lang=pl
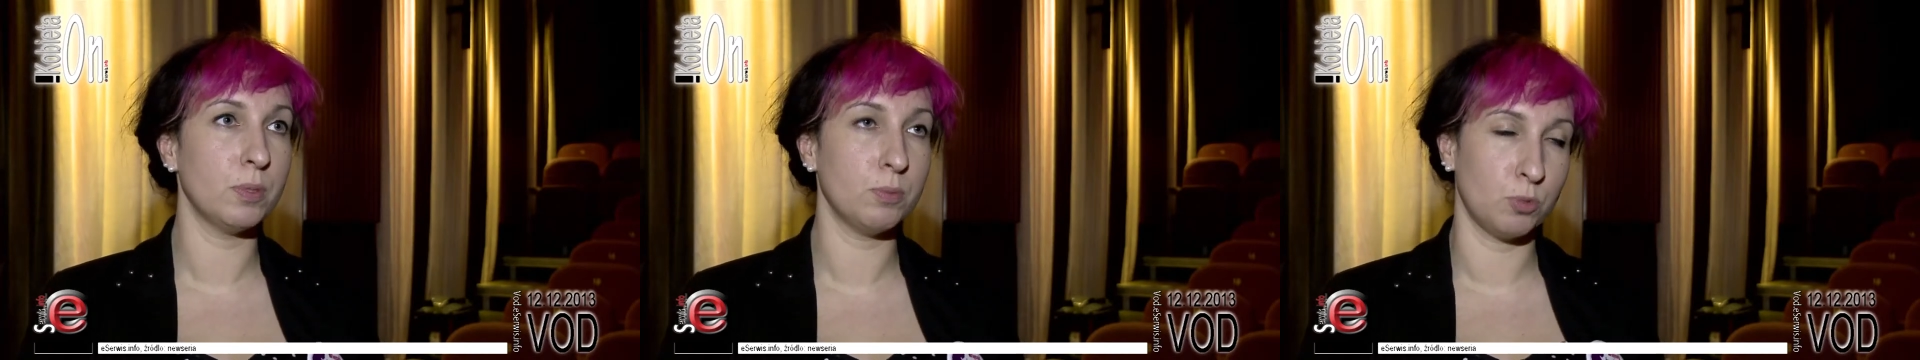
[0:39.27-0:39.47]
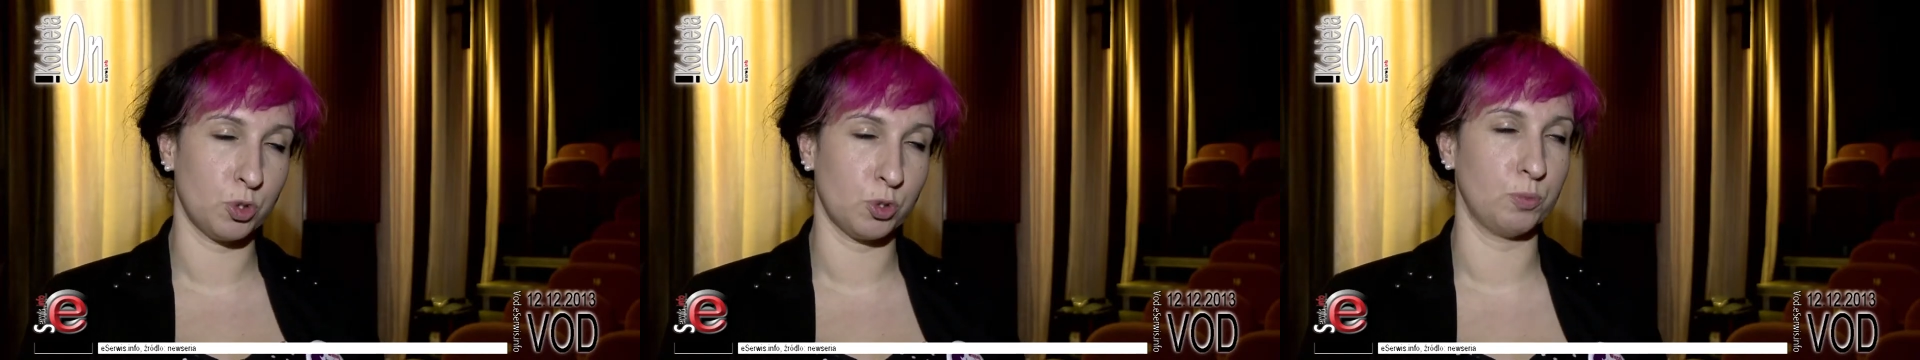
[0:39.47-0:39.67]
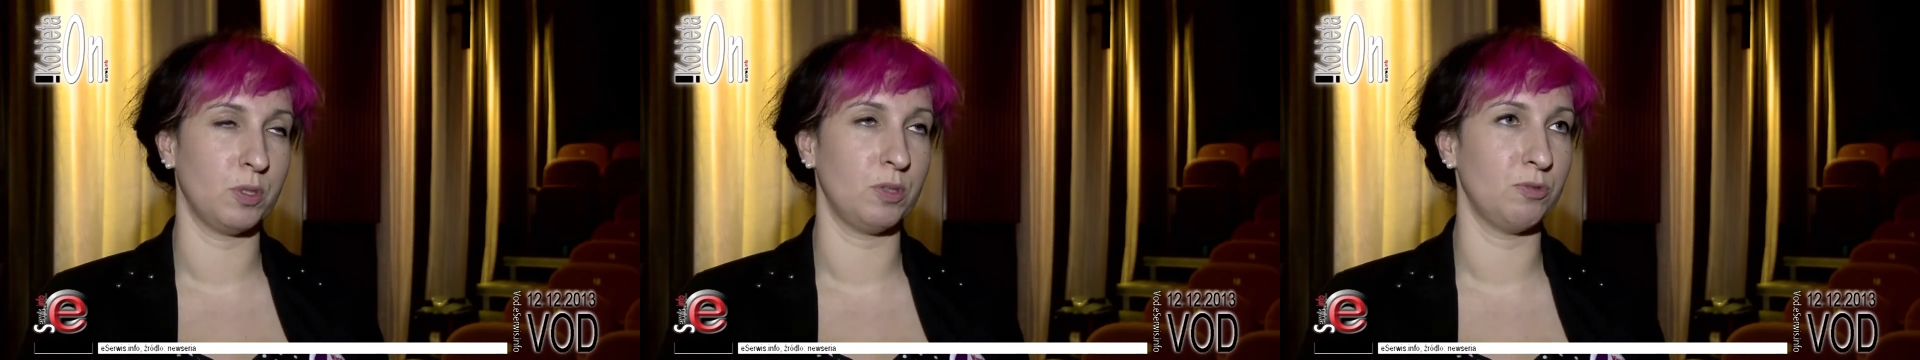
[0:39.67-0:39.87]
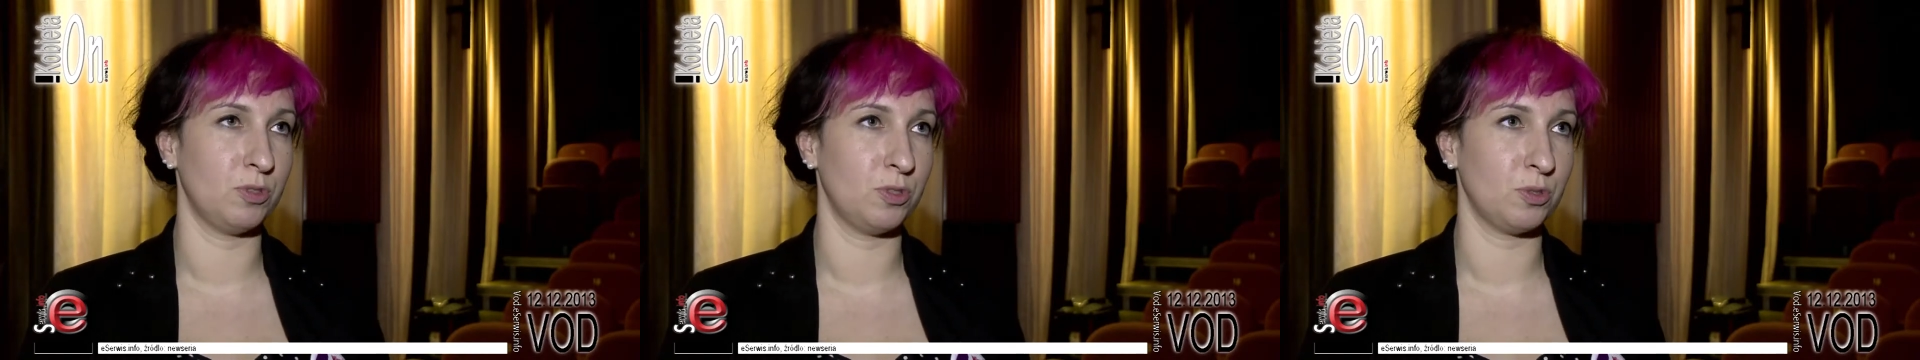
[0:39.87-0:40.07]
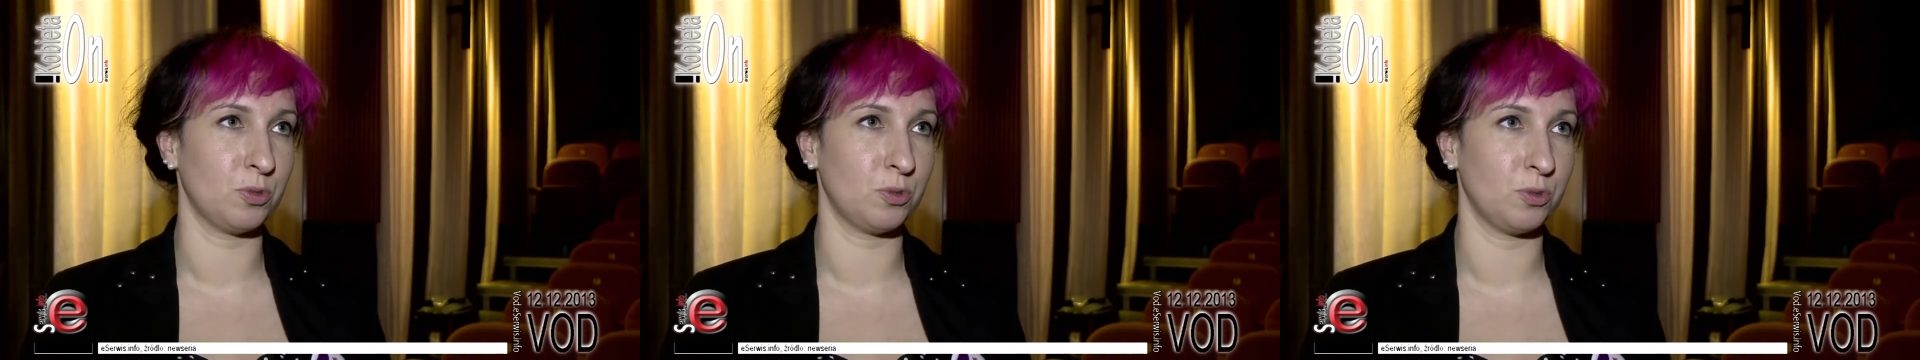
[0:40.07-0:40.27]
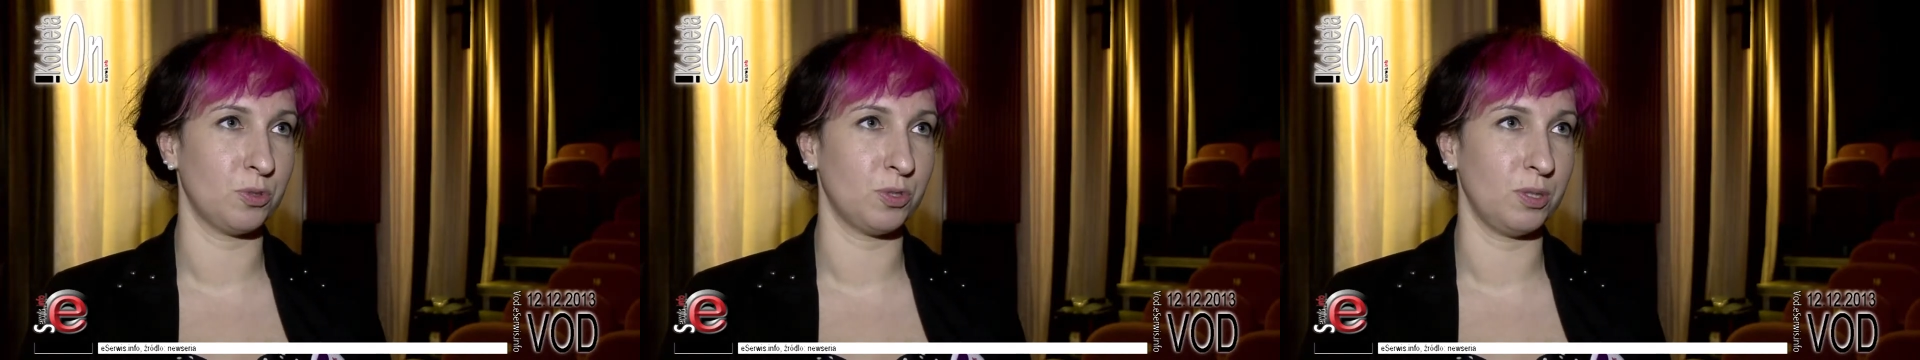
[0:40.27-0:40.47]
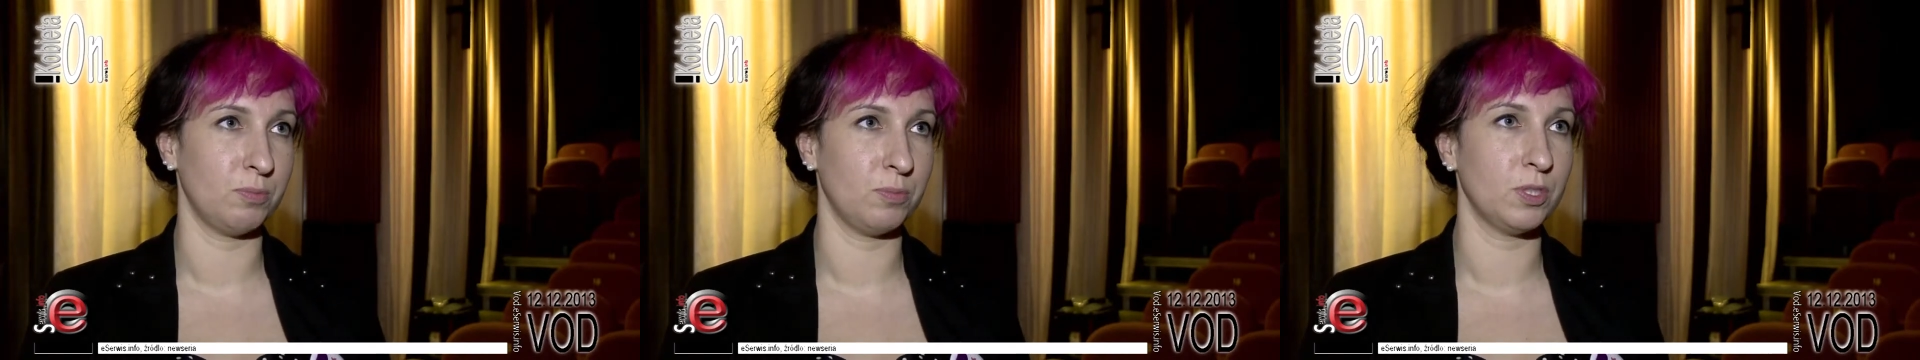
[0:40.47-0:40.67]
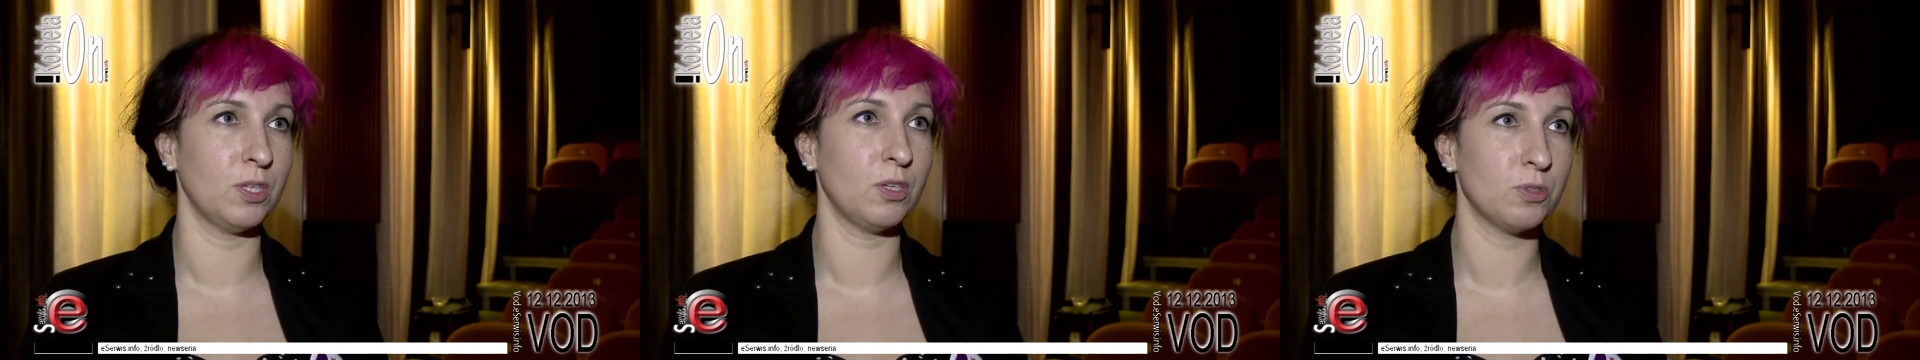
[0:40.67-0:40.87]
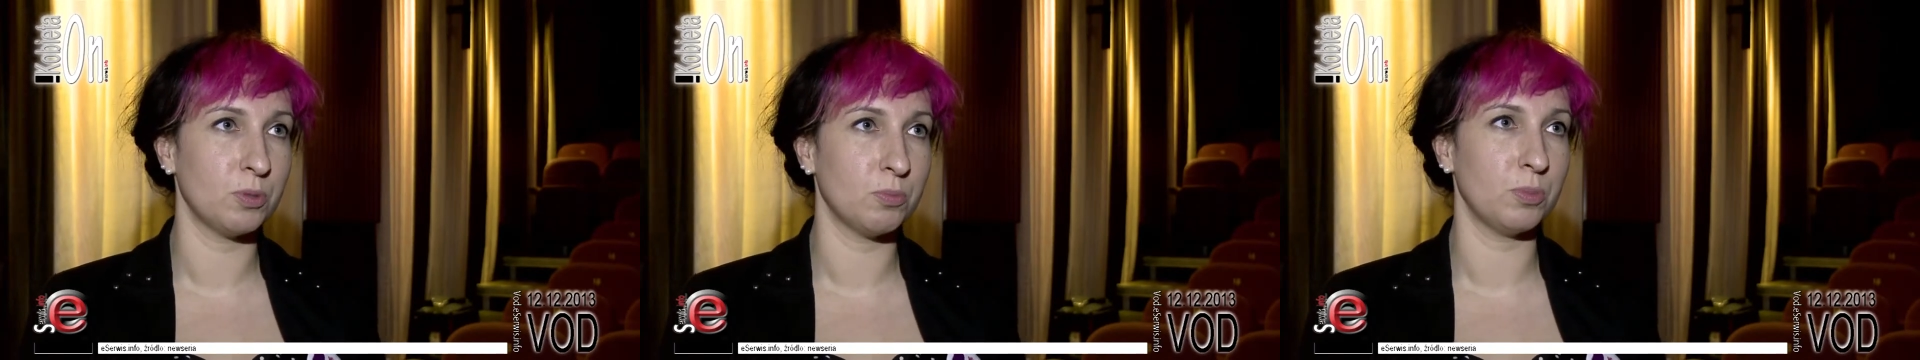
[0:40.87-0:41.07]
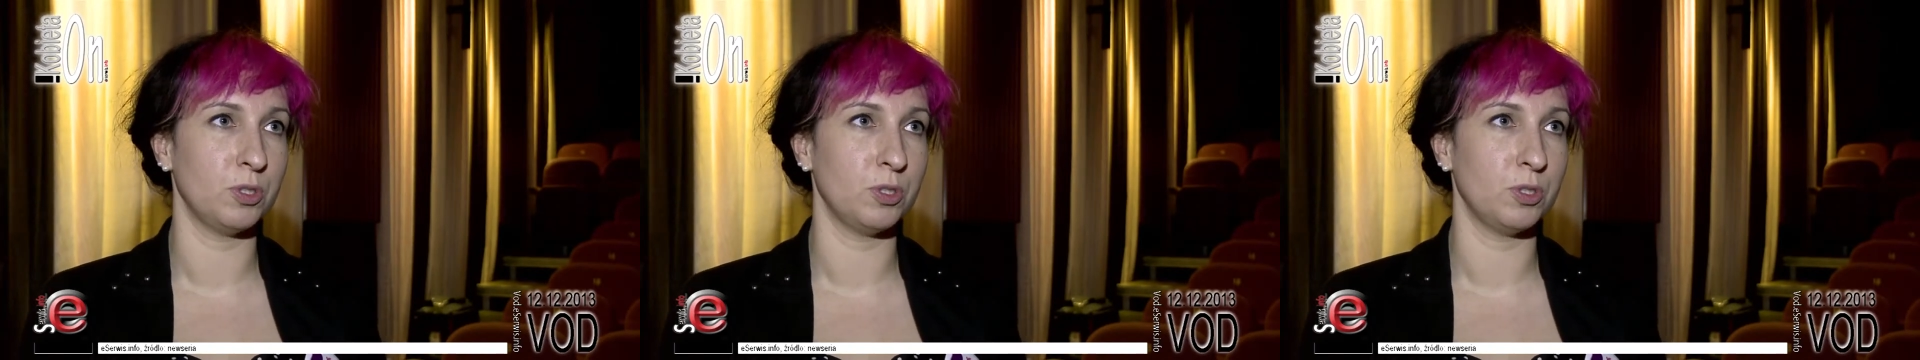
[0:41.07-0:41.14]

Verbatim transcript: Pomóżmy im w związku z tym i o tym